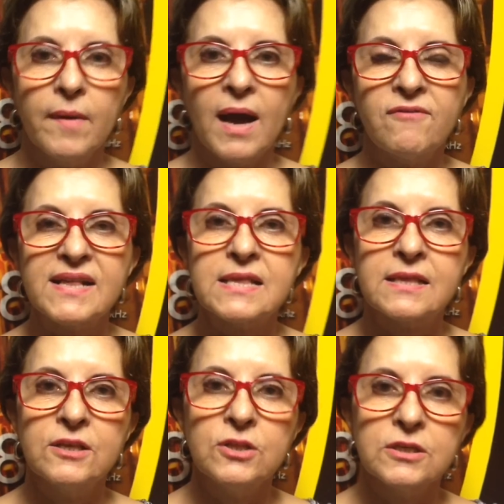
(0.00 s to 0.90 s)
a
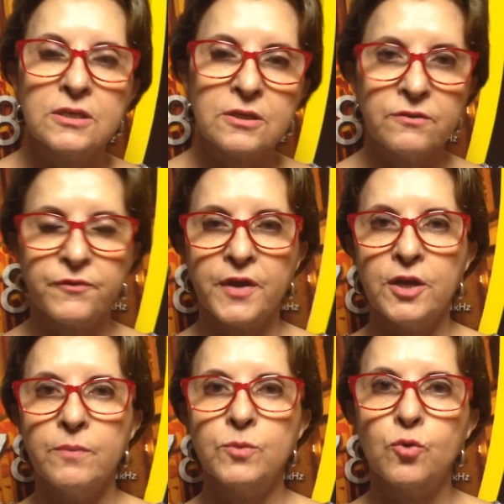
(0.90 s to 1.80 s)
vacina que
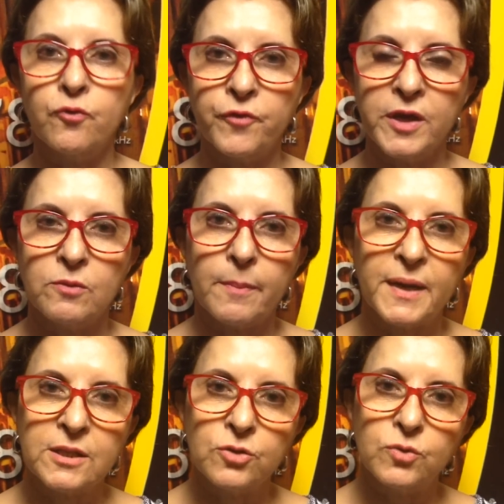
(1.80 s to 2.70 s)
vem do governo a
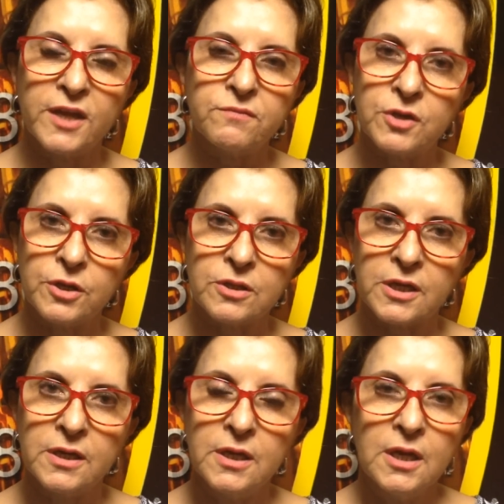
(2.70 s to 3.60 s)
partir do dia
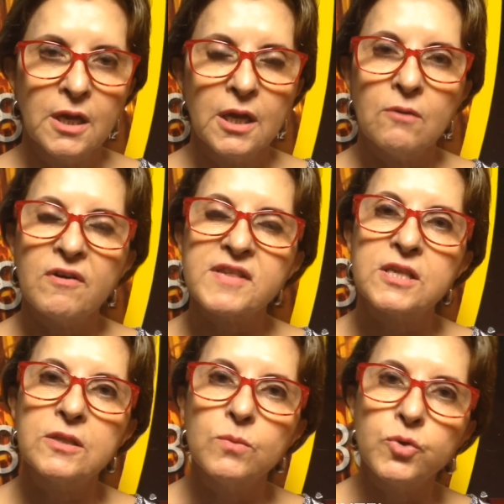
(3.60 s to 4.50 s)
30 é uma
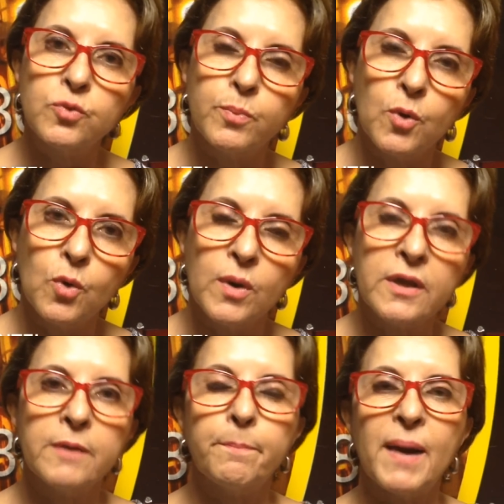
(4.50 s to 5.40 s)
vacina muito boa,
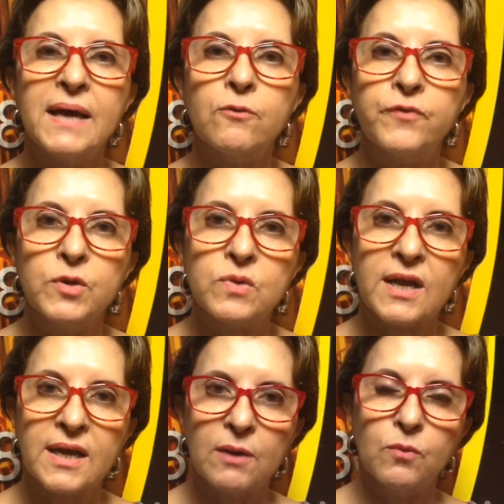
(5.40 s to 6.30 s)
que para o vírus
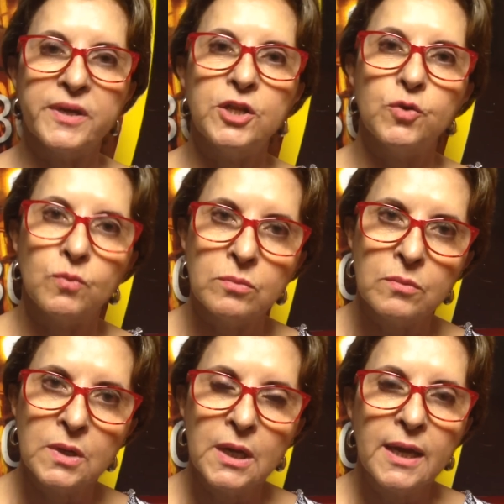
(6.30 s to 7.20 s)
H1N1.
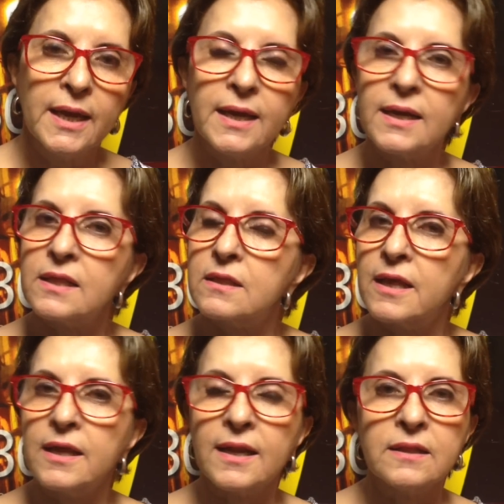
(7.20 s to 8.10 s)
Ela,
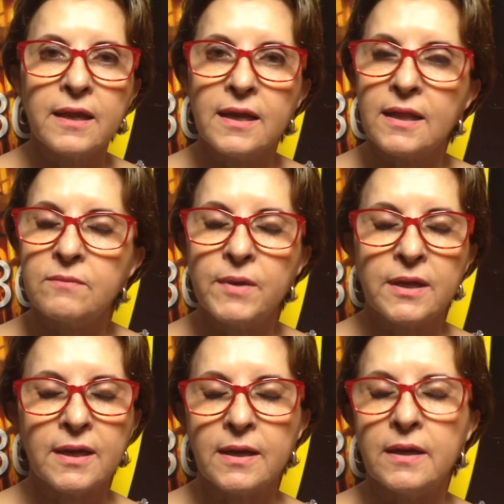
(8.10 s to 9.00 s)
ela, ela,
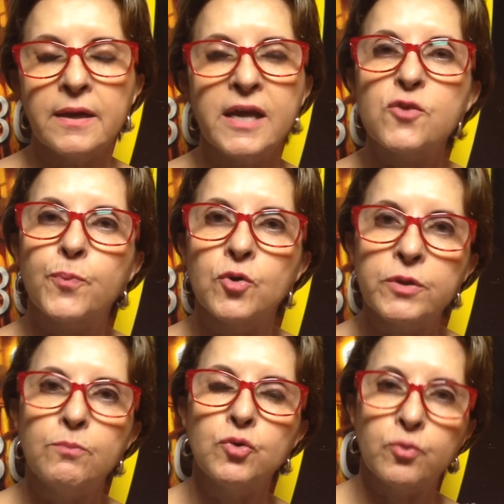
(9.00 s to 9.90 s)
ela
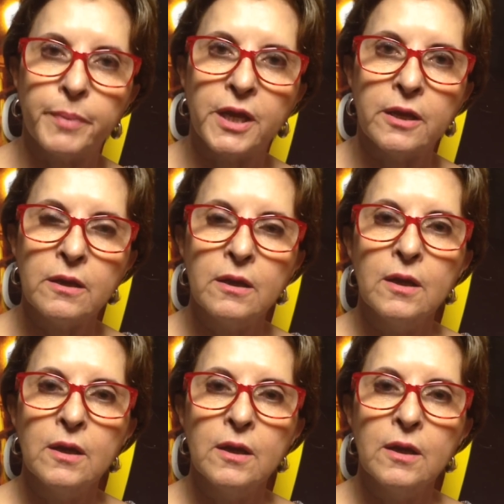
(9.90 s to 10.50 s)
responde muito bem,